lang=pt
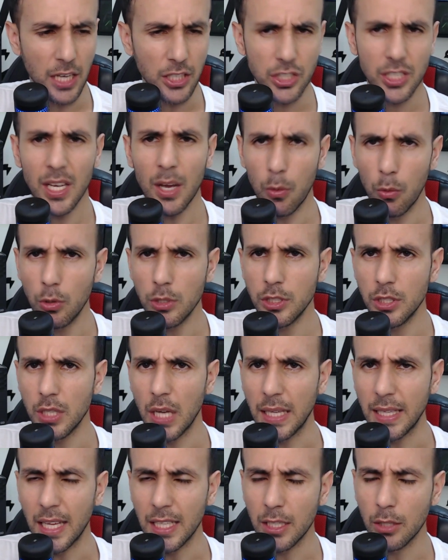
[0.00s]
Acho que é
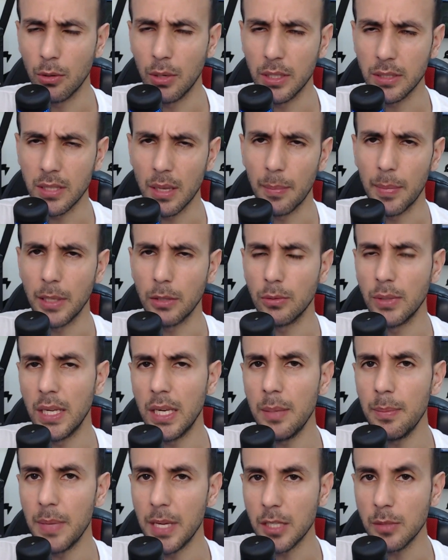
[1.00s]
hoje a data do lançamento
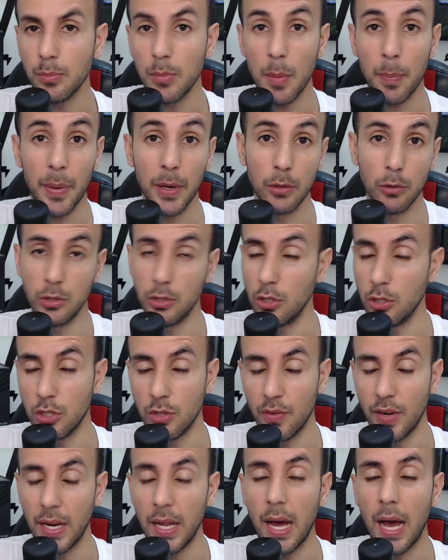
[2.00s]
dele mesmo, me perdoem se eu
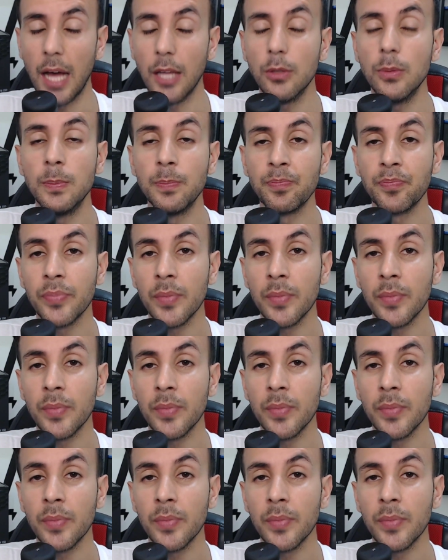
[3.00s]
estiver errado.